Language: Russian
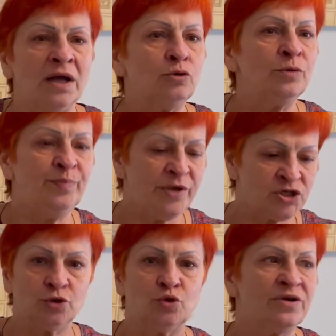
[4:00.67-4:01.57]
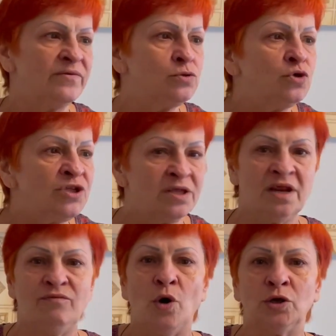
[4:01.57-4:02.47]
тот пишет уже, воздушная
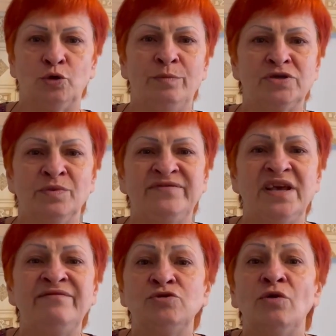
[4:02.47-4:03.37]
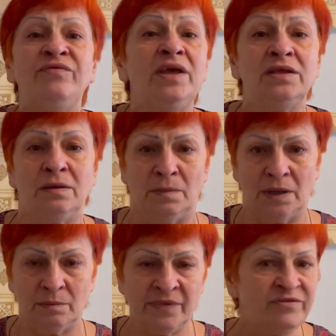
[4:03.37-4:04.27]
тревога, то бишь мы все все видим,
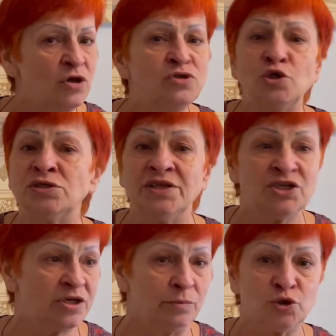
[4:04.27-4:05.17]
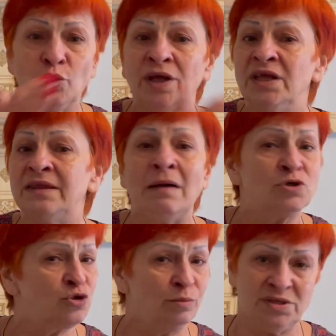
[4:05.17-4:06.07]
мы все все слышим, что они там,
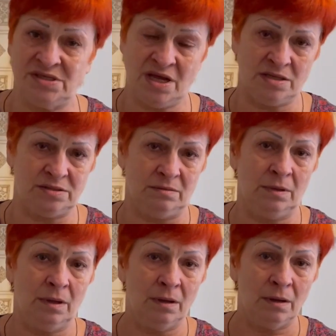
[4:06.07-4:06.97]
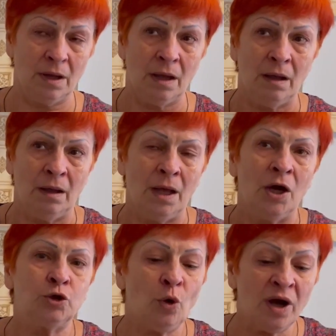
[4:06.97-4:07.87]
что мы здесь.
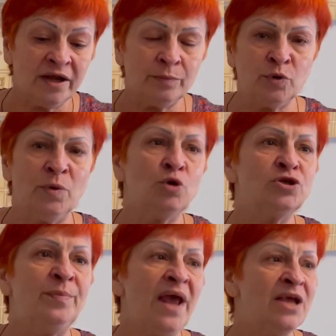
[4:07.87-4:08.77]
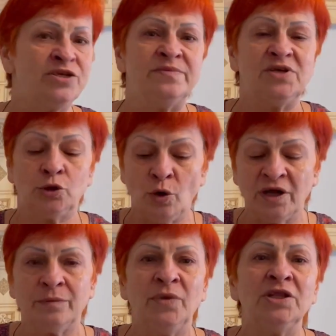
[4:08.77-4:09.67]
Кто говорит, мы уже прячемся, кто
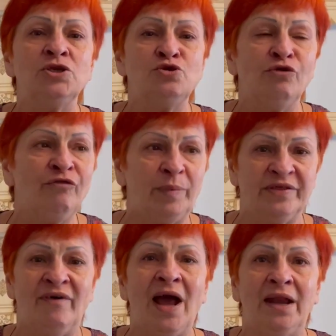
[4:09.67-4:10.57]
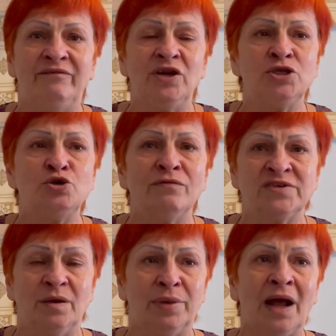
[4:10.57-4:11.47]
говорит, мы ночуем в подвале.
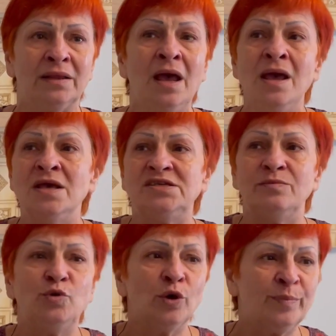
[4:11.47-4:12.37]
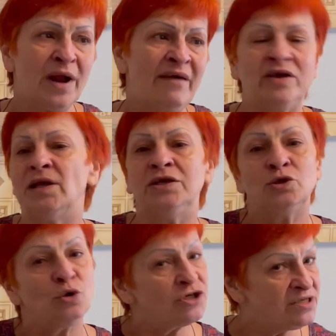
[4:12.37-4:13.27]
Валичевский брат семью отправил, они
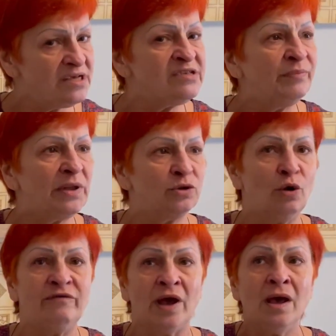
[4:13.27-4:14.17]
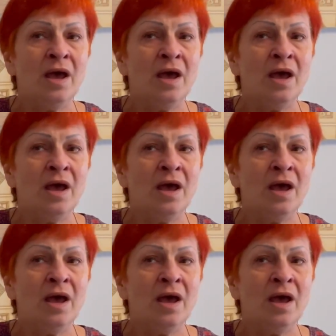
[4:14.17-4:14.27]
тоже здесь, в Молдове,